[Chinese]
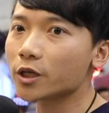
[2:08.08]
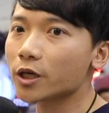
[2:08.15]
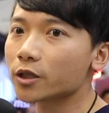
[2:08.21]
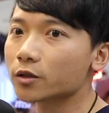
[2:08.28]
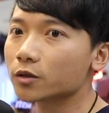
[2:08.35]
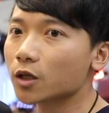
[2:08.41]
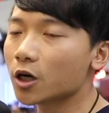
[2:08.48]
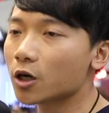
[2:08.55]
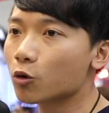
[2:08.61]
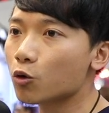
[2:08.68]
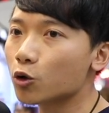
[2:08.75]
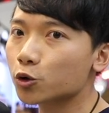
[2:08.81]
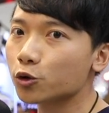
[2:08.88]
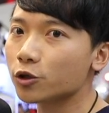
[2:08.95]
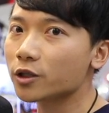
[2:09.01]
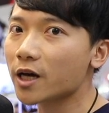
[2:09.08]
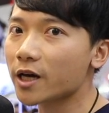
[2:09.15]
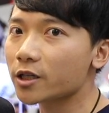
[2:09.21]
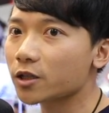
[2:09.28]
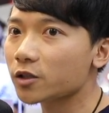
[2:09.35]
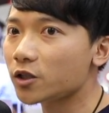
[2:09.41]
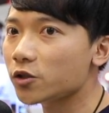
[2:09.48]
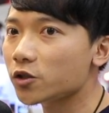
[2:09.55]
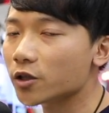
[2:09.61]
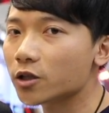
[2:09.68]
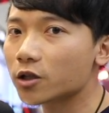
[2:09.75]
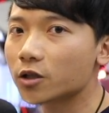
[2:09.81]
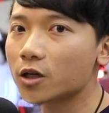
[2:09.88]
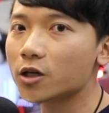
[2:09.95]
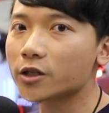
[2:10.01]
年呃过去一代呢，提升
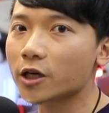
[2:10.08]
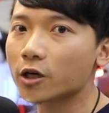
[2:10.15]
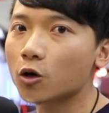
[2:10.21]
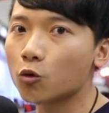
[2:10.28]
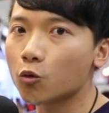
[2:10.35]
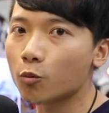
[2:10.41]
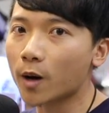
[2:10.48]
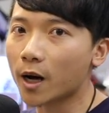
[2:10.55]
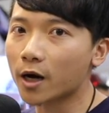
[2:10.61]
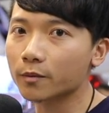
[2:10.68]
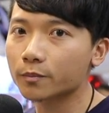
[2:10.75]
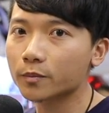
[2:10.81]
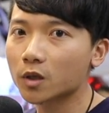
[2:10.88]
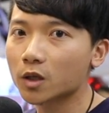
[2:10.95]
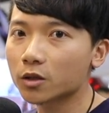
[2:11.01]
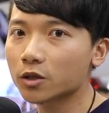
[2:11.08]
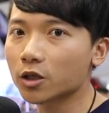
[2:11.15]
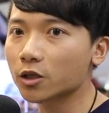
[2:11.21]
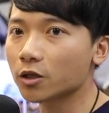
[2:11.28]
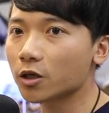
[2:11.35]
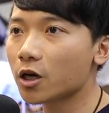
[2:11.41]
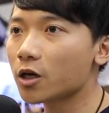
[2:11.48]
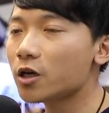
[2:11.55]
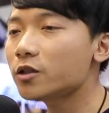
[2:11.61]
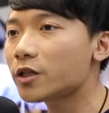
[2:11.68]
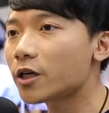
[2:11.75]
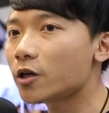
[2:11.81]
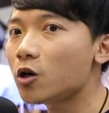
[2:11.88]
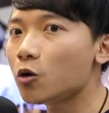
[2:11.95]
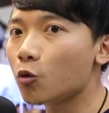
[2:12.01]
了二点二五帕的呃二
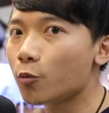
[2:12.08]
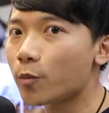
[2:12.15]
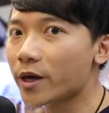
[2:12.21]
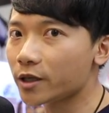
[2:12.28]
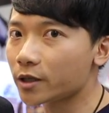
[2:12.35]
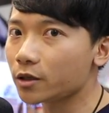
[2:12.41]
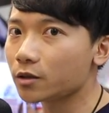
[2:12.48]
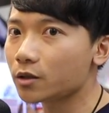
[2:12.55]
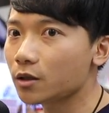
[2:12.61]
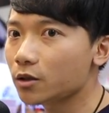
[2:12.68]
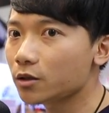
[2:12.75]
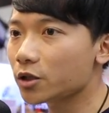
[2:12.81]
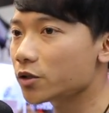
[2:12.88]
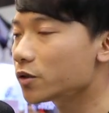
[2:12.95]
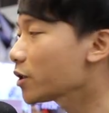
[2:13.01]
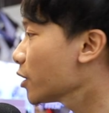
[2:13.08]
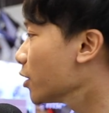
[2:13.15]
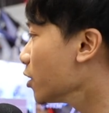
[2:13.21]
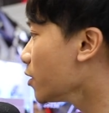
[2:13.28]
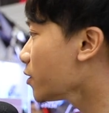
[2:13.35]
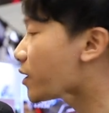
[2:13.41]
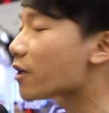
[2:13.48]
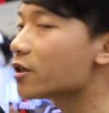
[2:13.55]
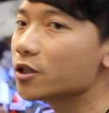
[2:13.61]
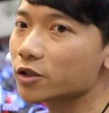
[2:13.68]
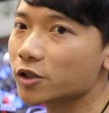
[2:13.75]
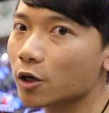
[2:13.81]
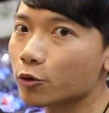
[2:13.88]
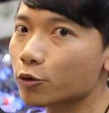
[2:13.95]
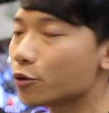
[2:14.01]
点二五倍的的那个散热
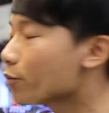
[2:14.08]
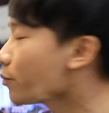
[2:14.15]
效率。